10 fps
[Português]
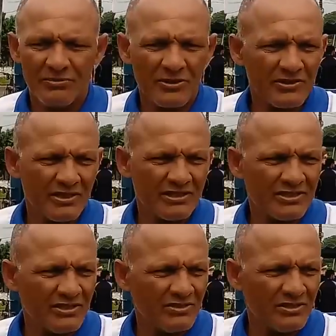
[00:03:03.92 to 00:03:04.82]
o
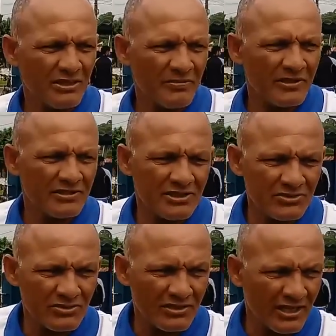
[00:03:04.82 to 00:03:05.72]
importante, independente do
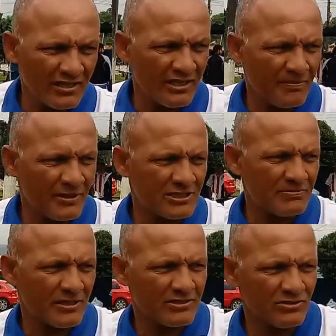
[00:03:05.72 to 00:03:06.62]
resultado, é a
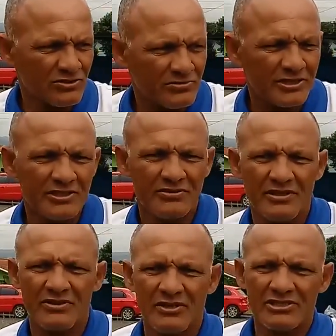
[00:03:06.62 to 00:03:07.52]
participação dos meninos,
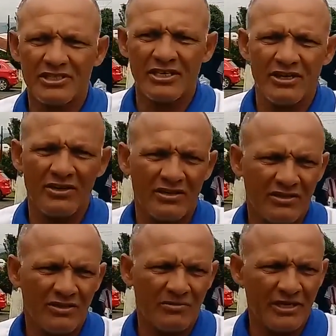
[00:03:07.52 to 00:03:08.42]
né? Eu acho que é
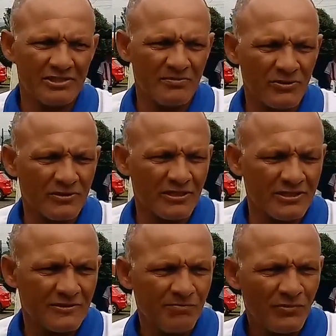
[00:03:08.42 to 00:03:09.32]
o mais
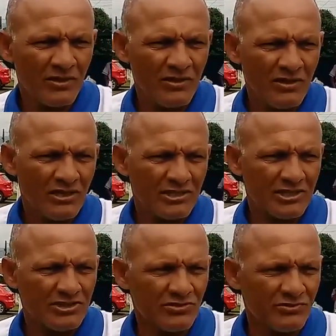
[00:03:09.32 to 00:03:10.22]
importante. A
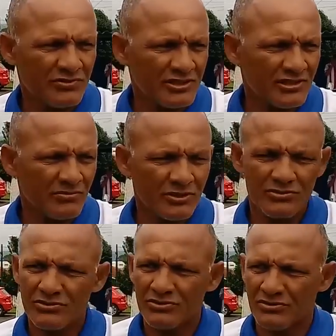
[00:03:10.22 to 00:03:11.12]
gente não visa
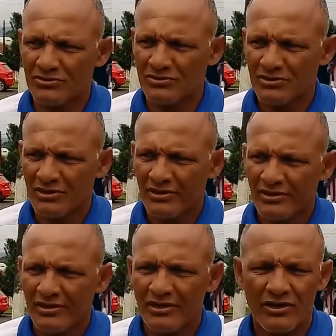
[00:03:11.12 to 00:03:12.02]
muito
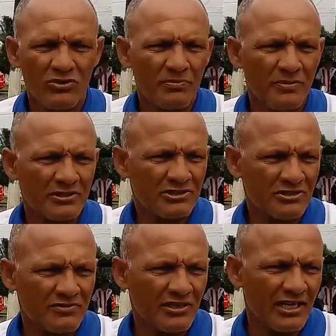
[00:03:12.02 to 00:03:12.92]
é,
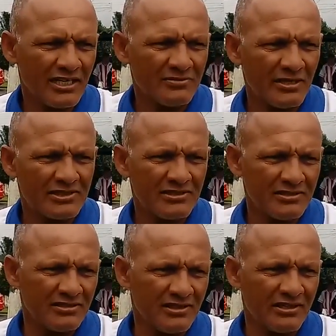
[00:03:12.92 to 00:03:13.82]
competitividade, mas
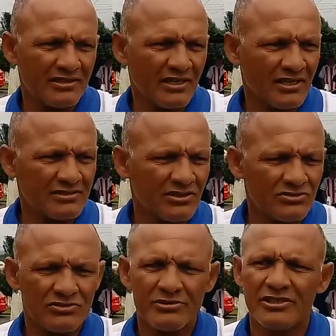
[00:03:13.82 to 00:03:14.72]
sim a integração
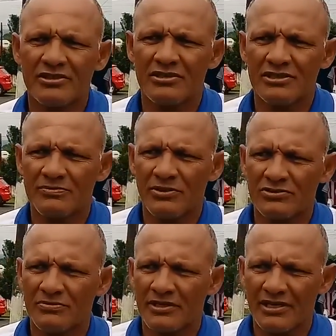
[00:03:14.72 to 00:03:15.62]
dos meninos, que eles
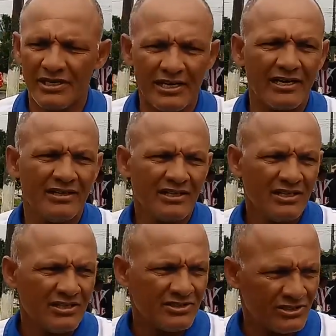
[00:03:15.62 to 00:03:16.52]
possam brincar,
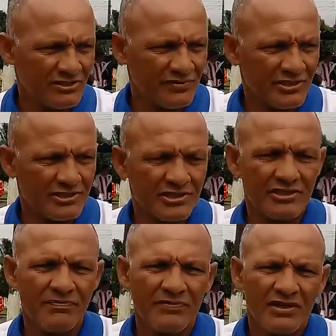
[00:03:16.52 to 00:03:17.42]
se divertir